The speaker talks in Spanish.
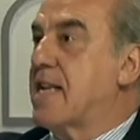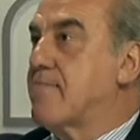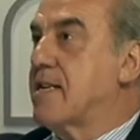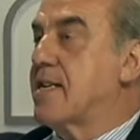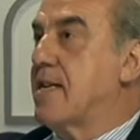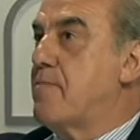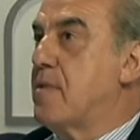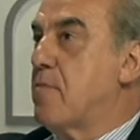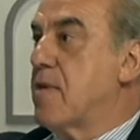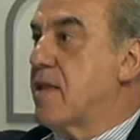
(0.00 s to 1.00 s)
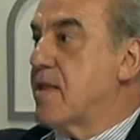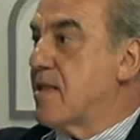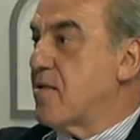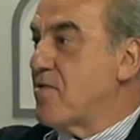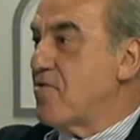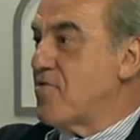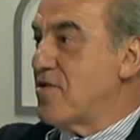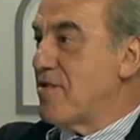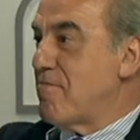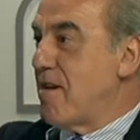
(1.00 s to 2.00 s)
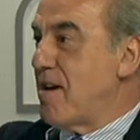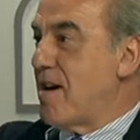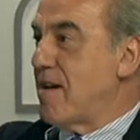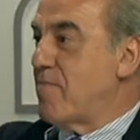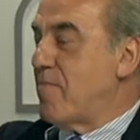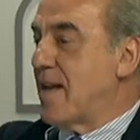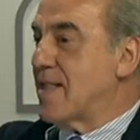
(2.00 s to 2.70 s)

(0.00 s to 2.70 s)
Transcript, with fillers: El jefe del servicio de diagnóstico de Hospitén, Manuel